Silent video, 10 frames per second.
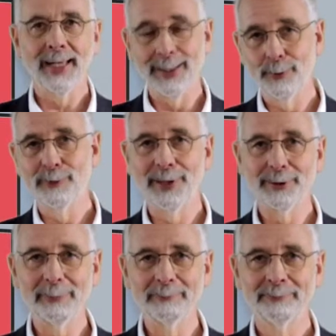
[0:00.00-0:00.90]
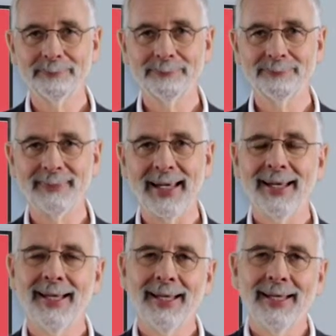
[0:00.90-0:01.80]
Hallo und willkommen.
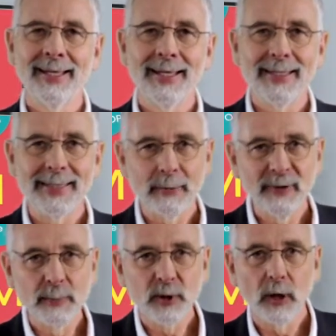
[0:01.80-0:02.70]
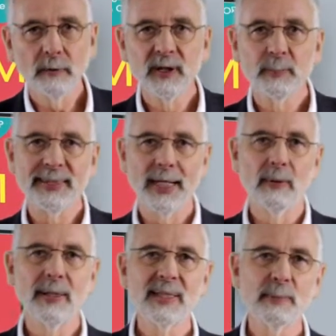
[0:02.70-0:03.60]
Sehr viele Betroffene
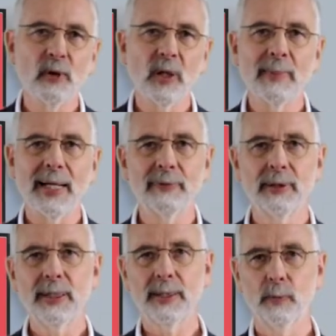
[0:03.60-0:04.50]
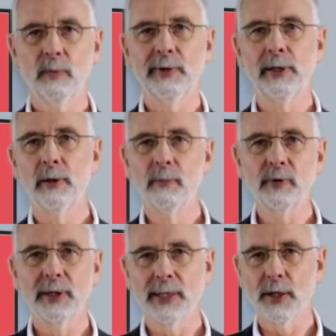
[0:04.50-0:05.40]
bedauern, sie bekommen einfach nicht so viel
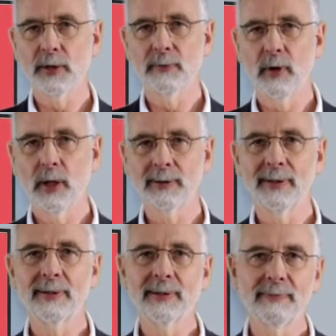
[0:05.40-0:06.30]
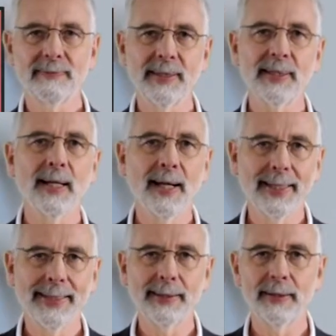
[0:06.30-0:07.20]
Lymphdrainage verordnet, wie sie
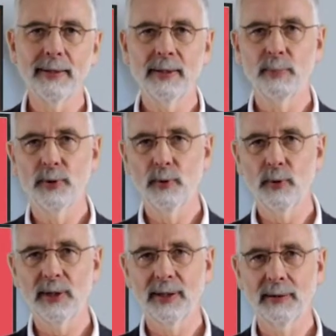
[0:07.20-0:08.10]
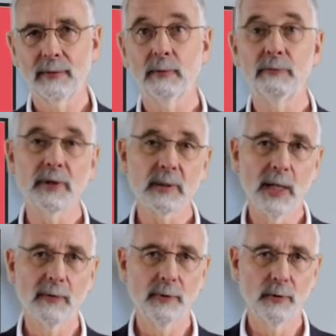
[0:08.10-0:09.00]
eigentlich benötigen und wie
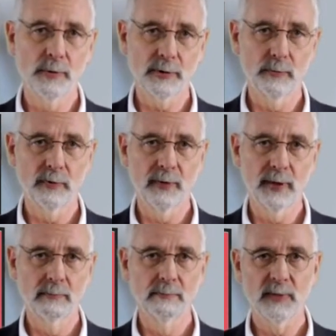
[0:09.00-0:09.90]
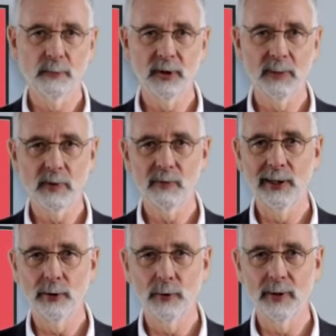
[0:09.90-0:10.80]
zweifellos gut wäre. Dafür gibt es
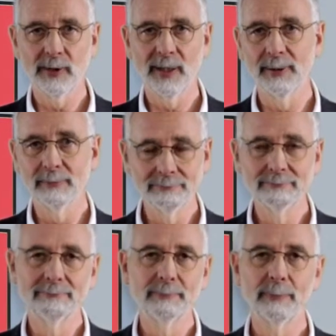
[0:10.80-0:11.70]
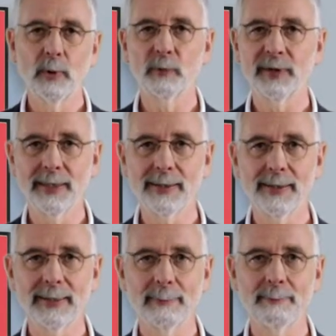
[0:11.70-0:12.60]
viele Gründe, aber oft geht es
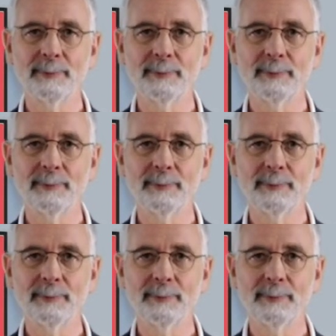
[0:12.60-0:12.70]
nicht.